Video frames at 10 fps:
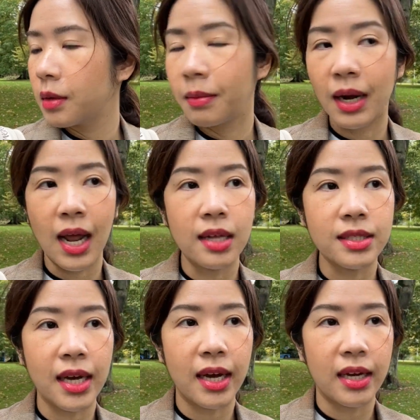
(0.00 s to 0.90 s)
มันน่าจะ
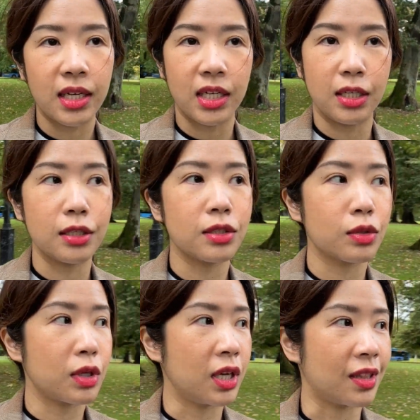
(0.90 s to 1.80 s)
ดีที่สุด
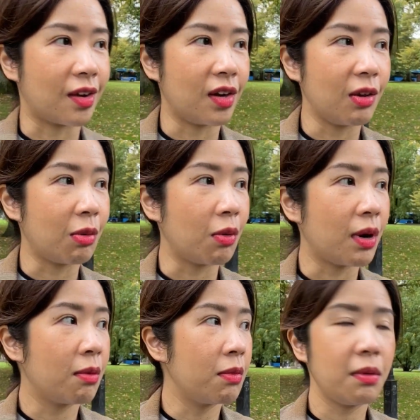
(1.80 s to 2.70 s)
ในตอนนี้ เพราะว่า
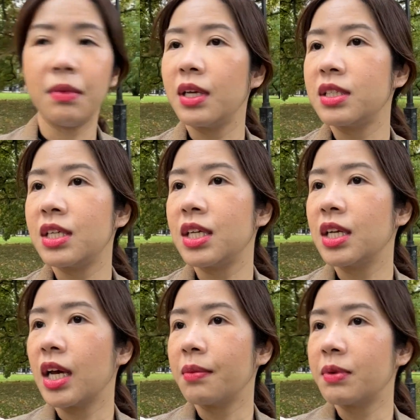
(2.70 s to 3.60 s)
ไม่มีที่ไหน
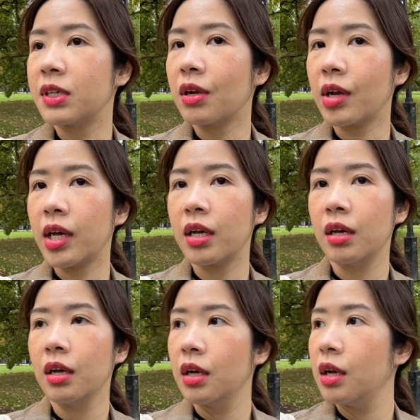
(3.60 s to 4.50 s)
เปิดเท่าไหร่
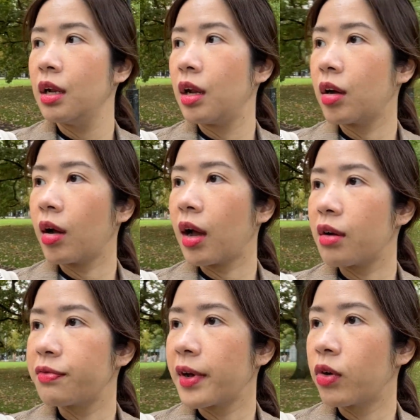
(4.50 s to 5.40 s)
แล้วก็คา
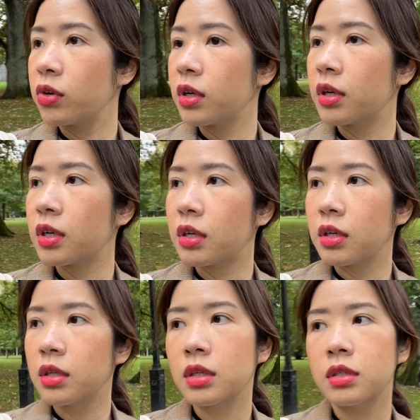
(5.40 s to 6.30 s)
เฟ่คนเยอะนิดนึ
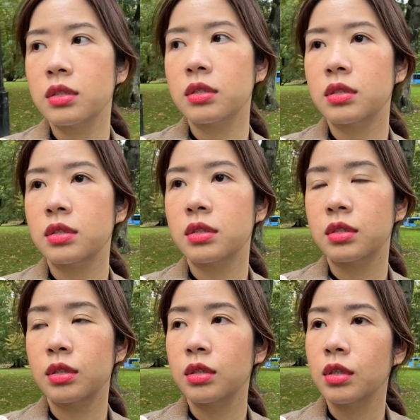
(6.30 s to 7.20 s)
ง
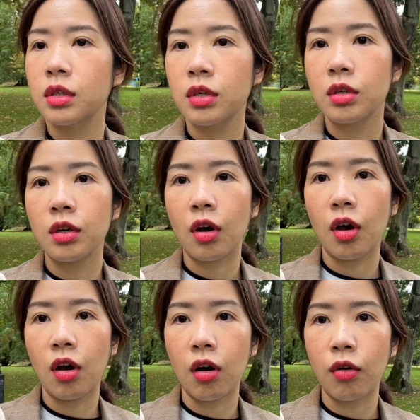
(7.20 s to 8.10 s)
ก็
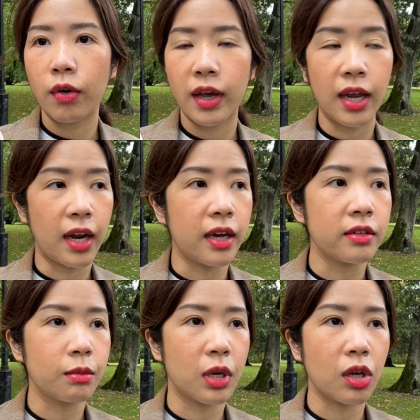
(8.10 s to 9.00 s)
โอเคนะ มั
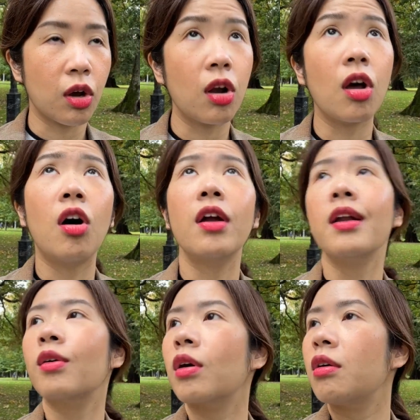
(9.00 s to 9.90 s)
นก็รอดแล้ว
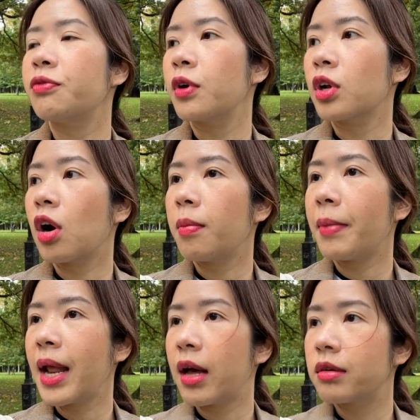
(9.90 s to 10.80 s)
ก็ฝนก็ไป
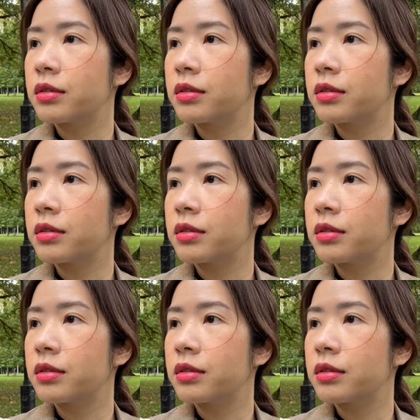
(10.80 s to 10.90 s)
แล้ว